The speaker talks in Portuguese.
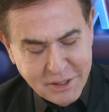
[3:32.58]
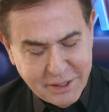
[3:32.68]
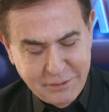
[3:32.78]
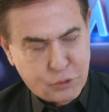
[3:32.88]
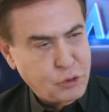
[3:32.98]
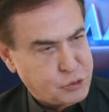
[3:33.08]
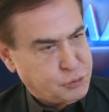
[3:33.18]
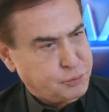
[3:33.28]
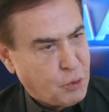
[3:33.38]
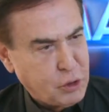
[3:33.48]
que todos
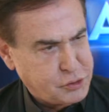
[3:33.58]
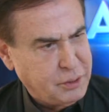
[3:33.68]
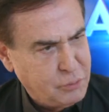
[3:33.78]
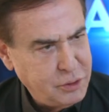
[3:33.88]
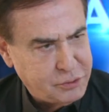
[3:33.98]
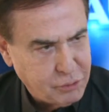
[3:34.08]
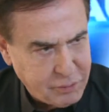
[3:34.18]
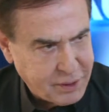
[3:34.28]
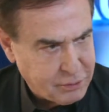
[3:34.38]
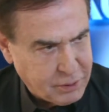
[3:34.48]
gostam muito
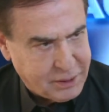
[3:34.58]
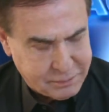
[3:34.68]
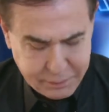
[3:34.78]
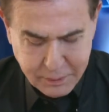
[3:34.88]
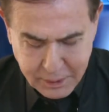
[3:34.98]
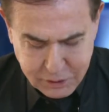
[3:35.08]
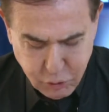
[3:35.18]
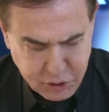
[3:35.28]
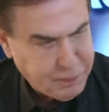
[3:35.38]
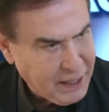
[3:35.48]
né, é das
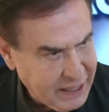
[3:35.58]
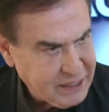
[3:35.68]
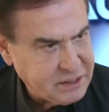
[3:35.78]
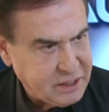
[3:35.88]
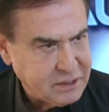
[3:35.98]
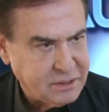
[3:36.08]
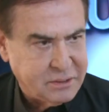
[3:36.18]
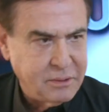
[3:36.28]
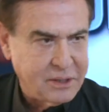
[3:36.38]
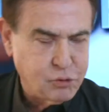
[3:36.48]
suas palestras,
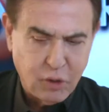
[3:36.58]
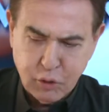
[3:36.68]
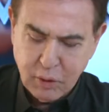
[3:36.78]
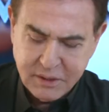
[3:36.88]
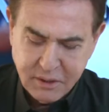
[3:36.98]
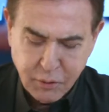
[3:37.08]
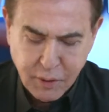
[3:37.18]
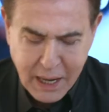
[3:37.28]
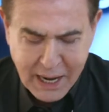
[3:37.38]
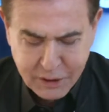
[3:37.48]
da sua atuação no
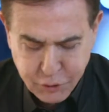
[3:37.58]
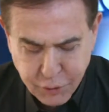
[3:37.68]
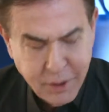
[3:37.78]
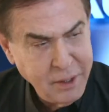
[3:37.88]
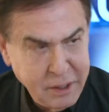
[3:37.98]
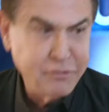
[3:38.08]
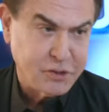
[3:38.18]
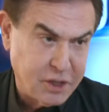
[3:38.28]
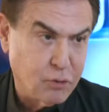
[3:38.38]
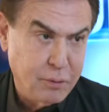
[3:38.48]
rádio, e
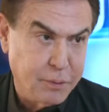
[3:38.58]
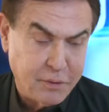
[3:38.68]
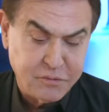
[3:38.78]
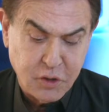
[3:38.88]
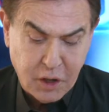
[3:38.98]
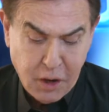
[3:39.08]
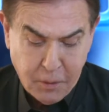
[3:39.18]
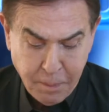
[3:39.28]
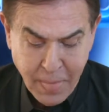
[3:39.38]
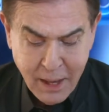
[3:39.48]
você como
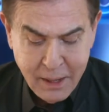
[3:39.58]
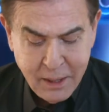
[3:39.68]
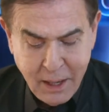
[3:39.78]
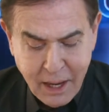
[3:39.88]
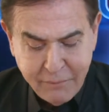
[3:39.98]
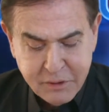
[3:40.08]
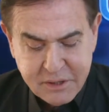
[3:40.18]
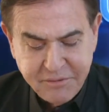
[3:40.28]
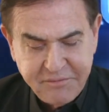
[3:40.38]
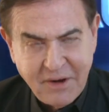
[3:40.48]
profissional, é que
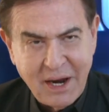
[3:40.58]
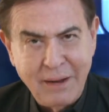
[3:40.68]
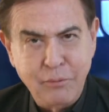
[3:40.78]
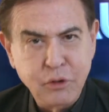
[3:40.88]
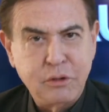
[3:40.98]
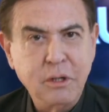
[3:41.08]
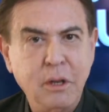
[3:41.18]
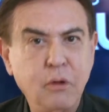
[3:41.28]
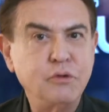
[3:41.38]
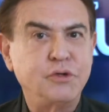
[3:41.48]
você fala muito em
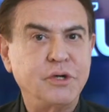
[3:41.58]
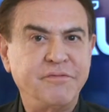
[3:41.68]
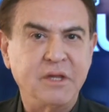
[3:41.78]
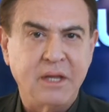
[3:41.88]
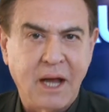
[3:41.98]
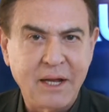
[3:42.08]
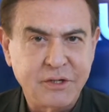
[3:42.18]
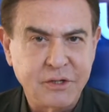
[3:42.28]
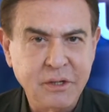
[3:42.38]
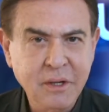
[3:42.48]

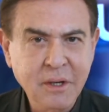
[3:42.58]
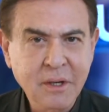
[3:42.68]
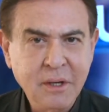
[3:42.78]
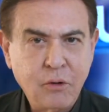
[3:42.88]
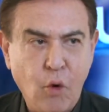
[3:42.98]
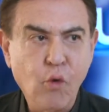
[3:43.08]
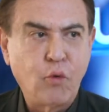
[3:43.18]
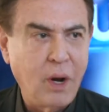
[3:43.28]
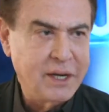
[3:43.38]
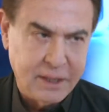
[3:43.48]
longevidade com
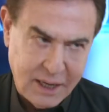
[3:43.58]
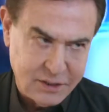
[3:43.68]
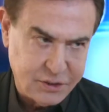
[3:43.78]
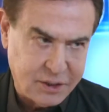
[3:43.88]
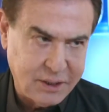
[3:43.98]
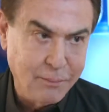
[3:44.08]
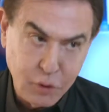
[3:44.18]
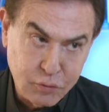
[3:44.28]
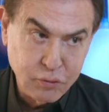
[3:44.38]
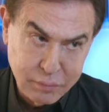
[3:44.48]
qualidade, que está
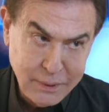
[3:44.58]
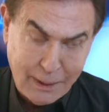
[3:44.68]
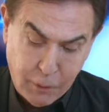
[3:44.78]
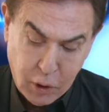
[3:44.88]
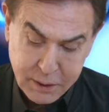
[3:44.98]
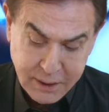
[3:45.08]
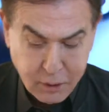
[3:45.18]
muito na moda